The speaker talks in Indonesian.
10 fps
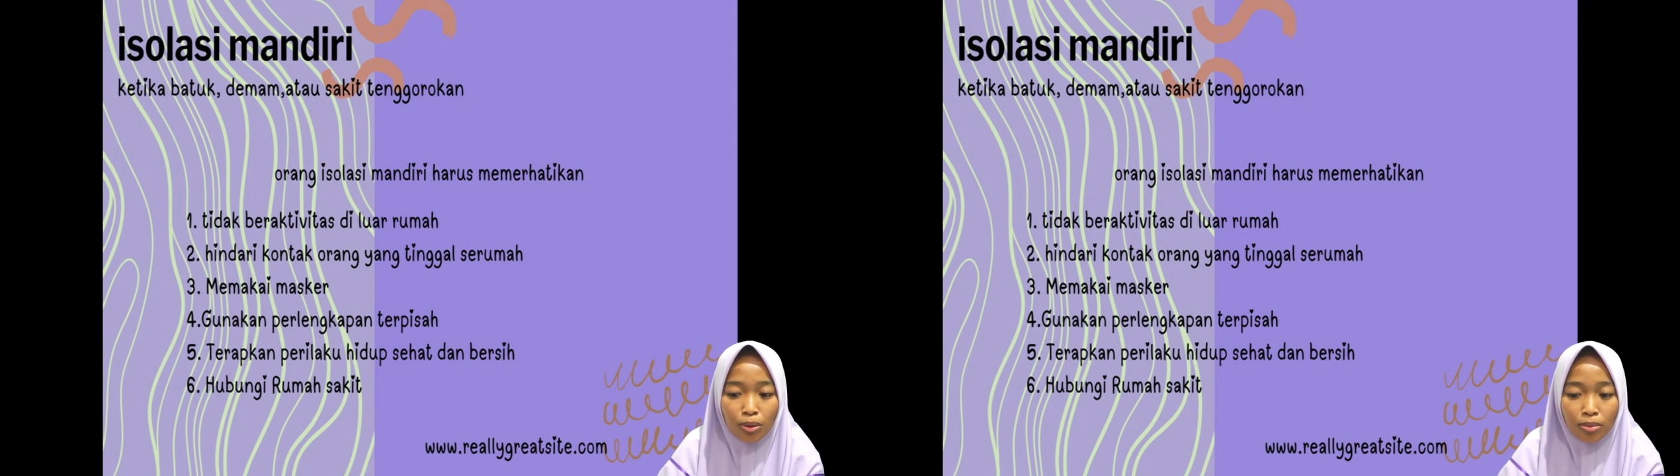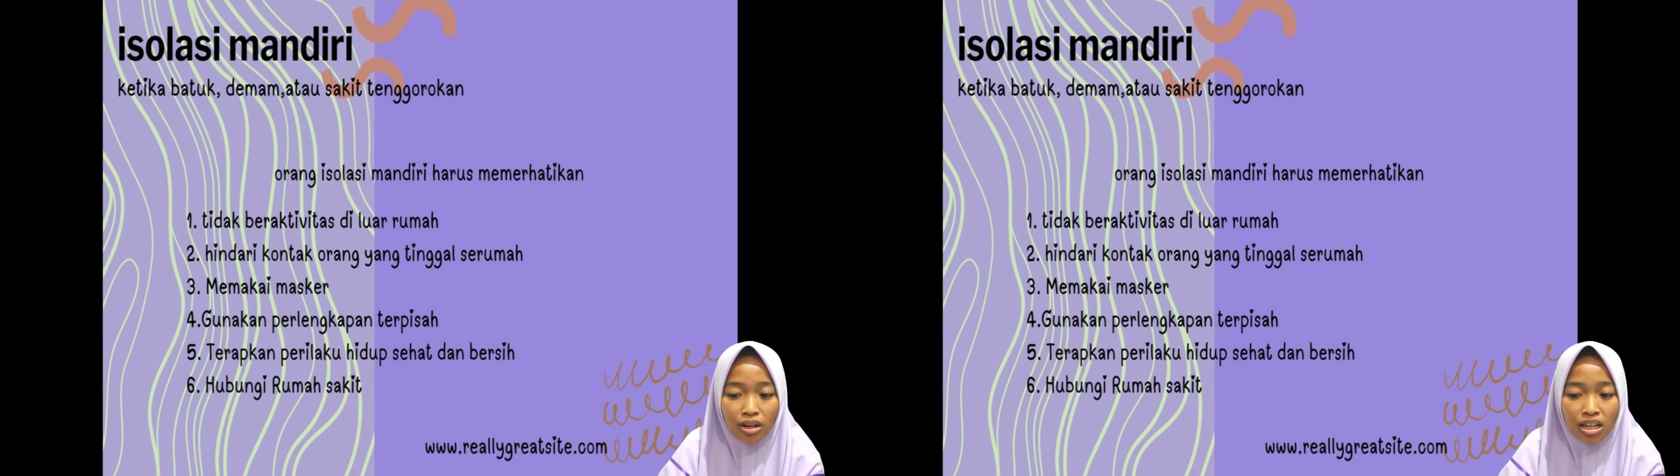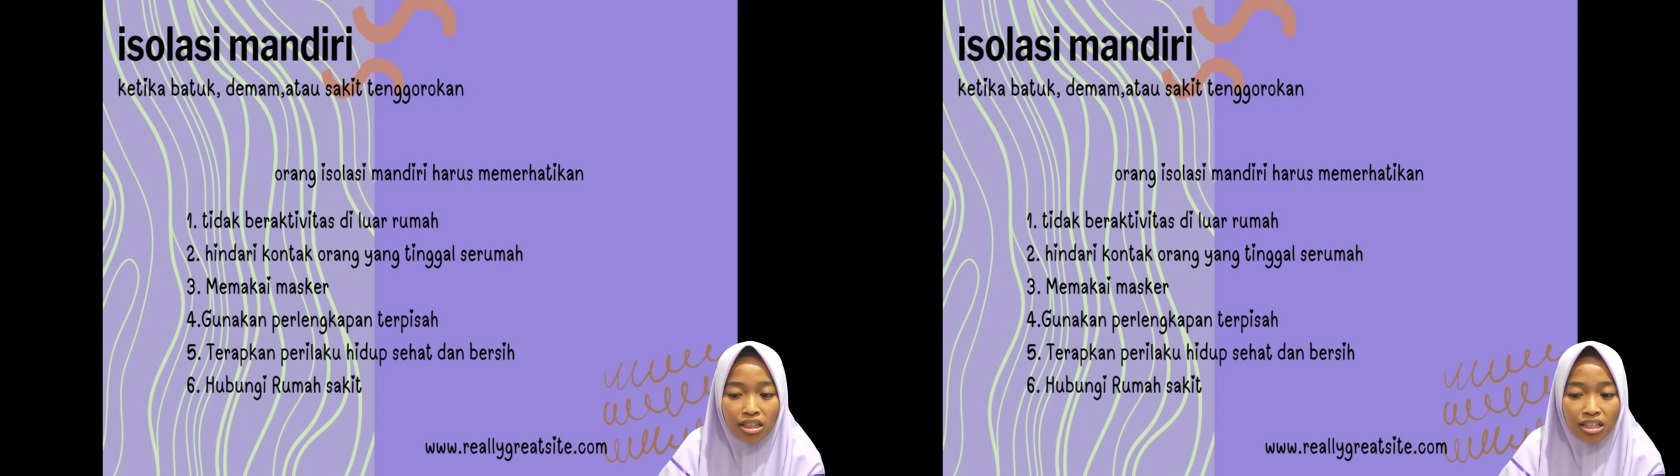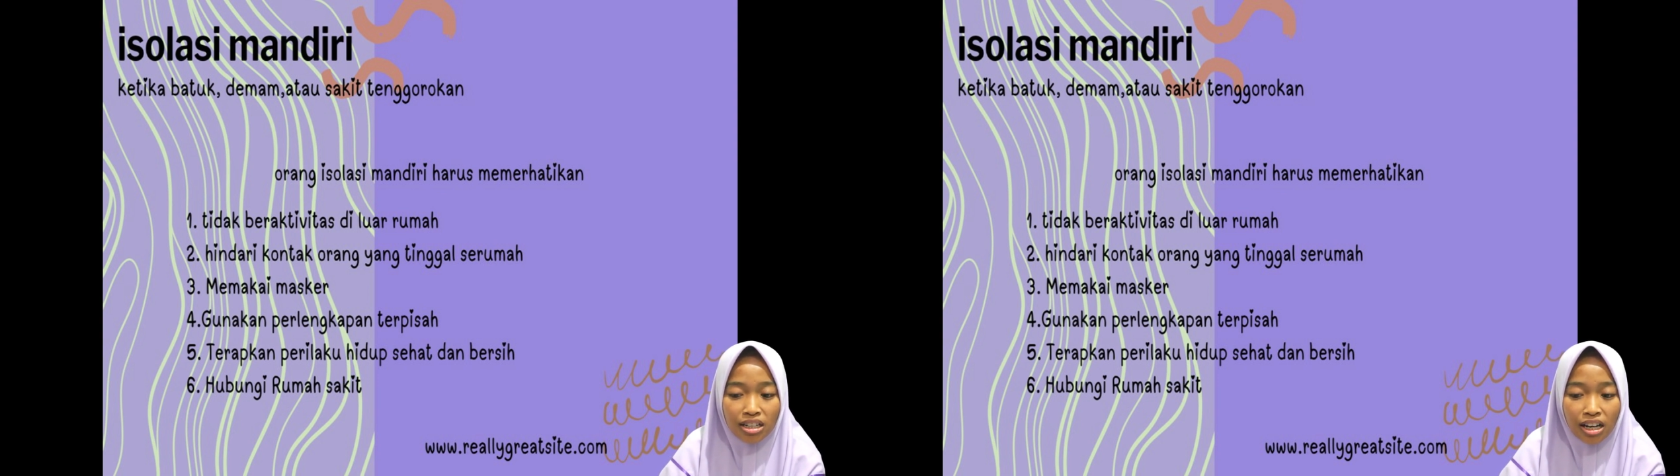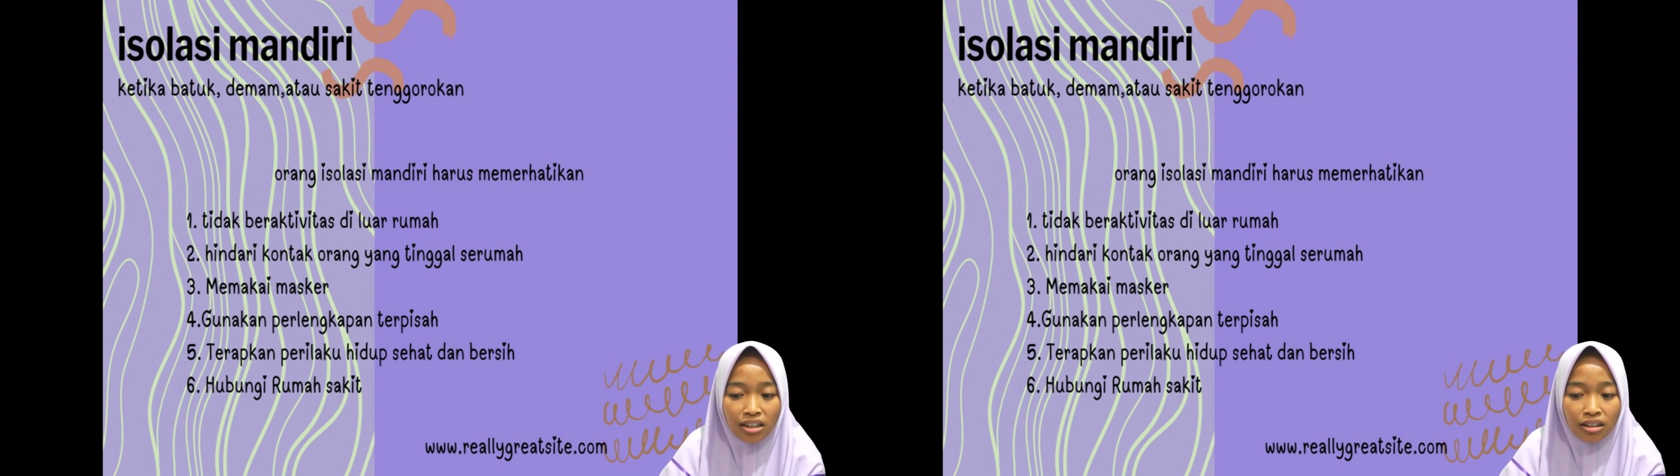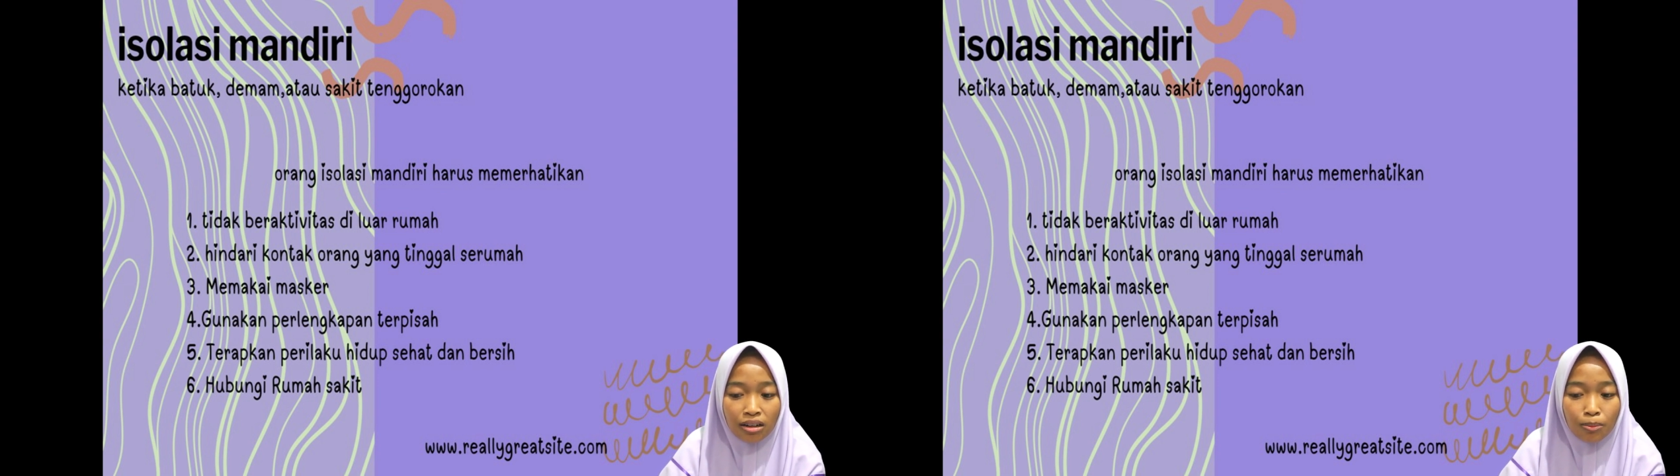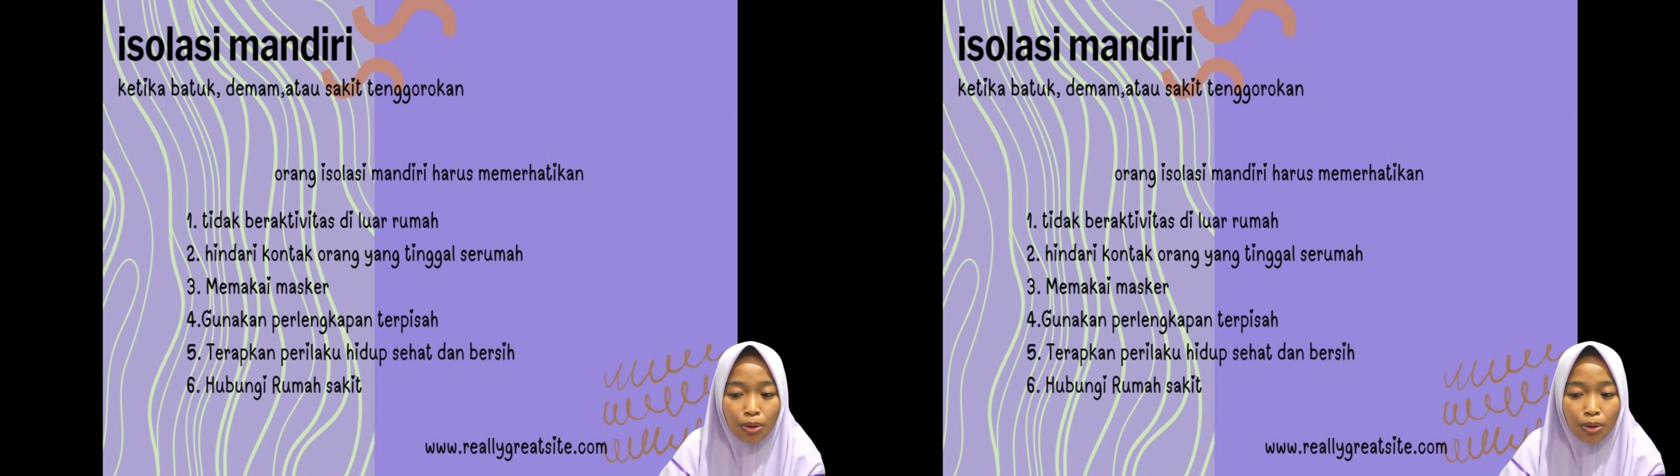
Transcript: memperhatikan